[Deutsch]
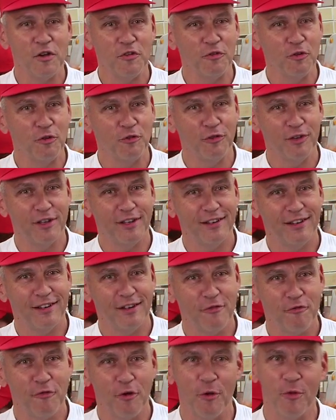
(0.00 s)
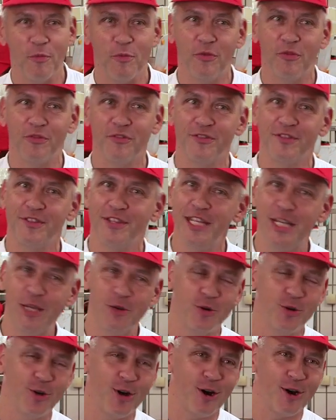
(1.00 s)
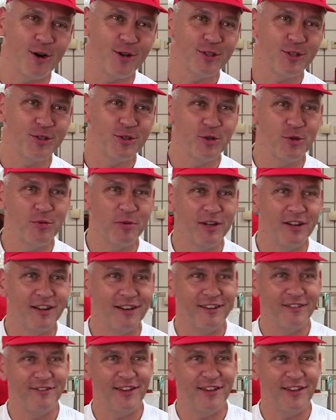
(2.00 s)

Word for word: wo wir von Nikolaus über